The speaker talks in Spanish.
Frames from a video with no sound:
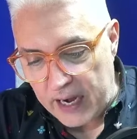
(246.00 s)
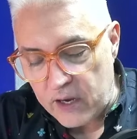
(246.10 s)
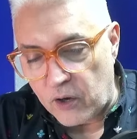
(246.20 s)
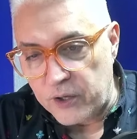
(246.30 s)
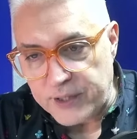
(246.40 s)

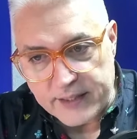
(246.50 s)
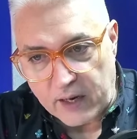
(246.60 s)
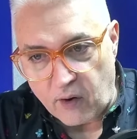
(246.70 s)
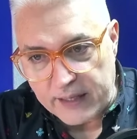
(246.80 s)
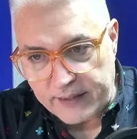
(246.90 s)
inconsciente
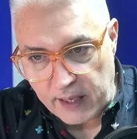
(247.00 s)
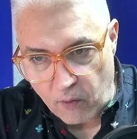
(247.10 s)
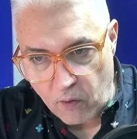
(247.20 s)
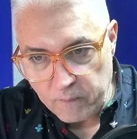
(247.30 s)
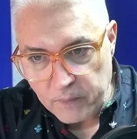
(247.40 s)

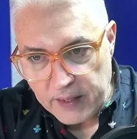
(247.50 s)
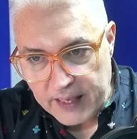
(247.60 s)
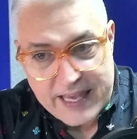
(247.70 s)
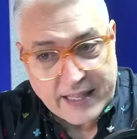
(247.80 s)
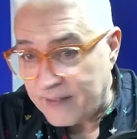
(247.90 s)
colectivo
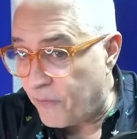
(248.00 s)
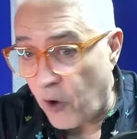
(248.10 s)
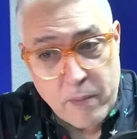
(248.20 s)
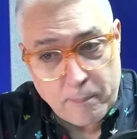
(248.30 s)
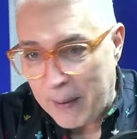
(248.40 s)
y
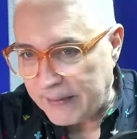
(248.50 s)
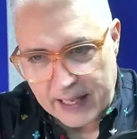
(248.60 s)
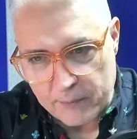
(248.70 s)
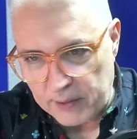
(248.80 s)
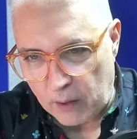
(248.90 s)
forma parte de
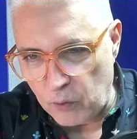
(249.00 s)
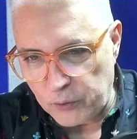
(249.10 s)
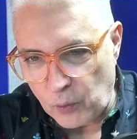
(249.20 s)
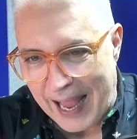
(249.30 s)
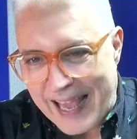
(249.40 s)
nuestra
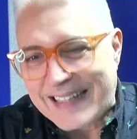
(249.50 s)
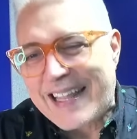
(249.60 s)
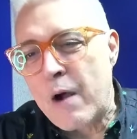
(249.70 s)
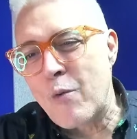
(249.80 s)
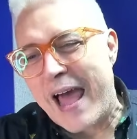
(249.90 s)
cultura, está
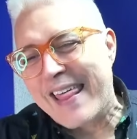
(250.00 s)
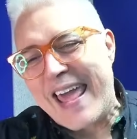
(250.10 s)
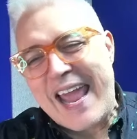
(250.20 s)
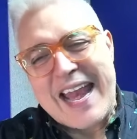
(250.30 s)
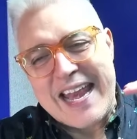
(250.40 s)
en un
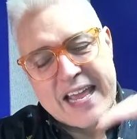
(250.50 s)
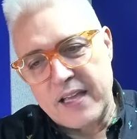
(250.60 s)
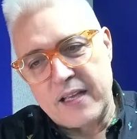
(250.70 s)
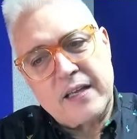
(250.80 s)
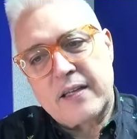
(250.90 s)
ADN,
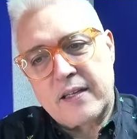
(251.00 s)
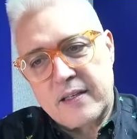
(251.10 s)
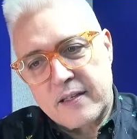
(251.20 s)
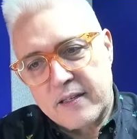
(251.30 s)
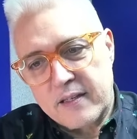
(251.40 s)

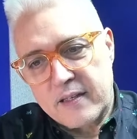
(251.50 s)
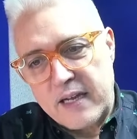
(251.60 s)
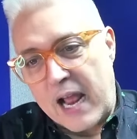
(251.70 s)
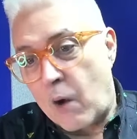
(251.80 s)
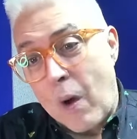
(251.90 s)

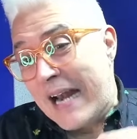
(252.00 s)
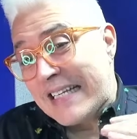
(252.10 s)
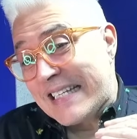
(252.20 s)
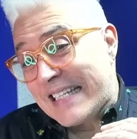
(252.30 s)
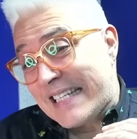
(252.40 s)
la cual
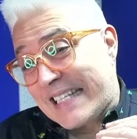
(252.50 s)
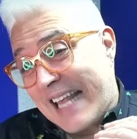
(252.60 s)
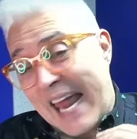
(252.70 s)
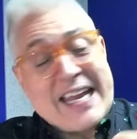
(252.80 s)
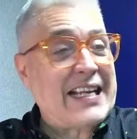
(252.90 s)

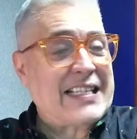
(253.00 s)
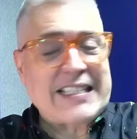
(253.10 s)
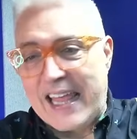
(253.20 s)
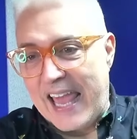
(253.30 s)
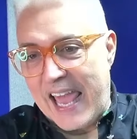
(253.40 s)
salirse
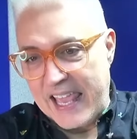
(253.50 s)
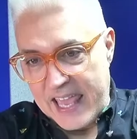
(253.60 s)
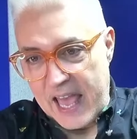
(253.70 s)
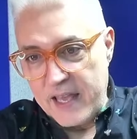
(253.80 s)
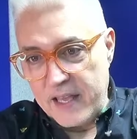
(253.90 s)
de
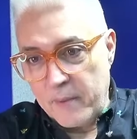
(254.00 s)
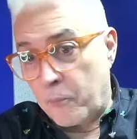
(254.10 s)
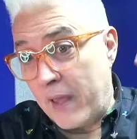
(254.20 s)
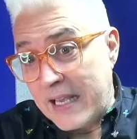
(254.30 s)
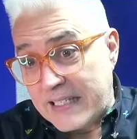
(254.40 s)
ella
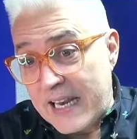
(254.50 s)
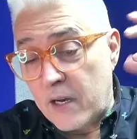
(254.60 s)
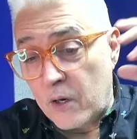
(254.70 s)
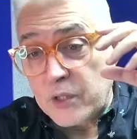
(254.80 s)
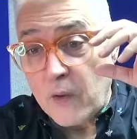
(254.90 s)
puede ser
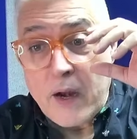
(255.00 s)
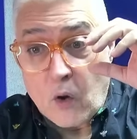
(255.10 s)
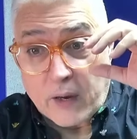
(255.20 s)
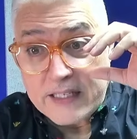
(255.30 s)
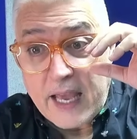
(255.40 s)
inclusive
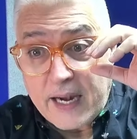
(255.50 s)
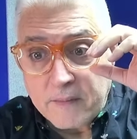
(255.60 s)
enloquecer.